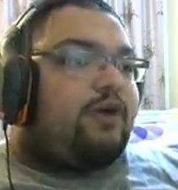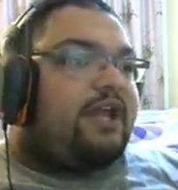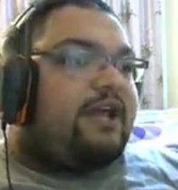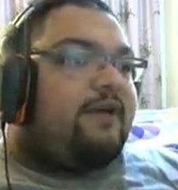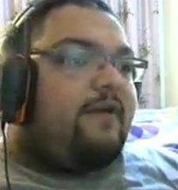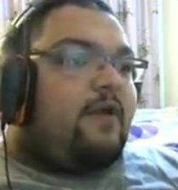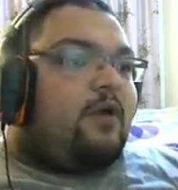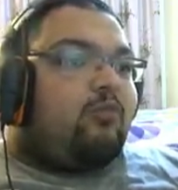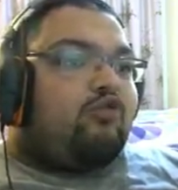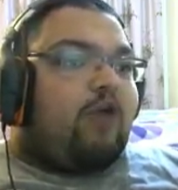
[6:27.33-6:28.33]
Hani
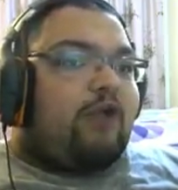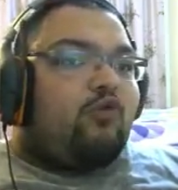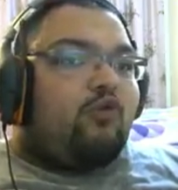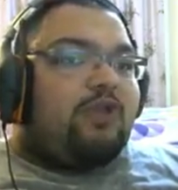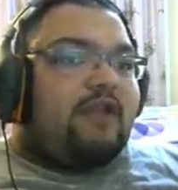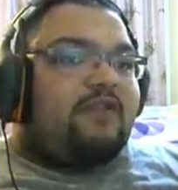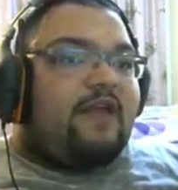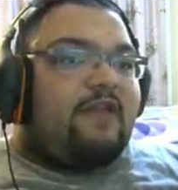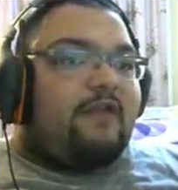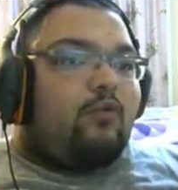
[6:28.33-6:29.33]
bu tarz oyunlar
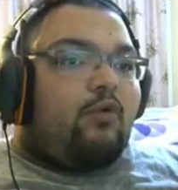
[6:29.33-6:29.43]
zaten